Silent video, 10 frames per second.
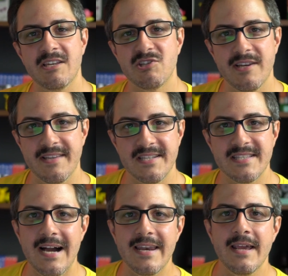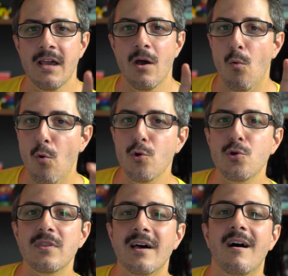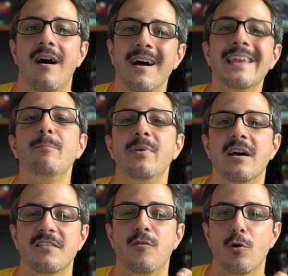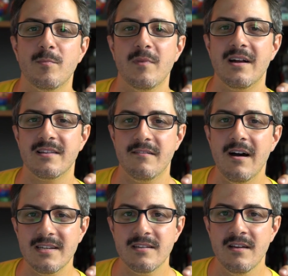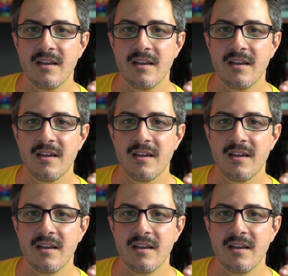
inceleyeceğiz. Yani oyunlar hangi platformlarda var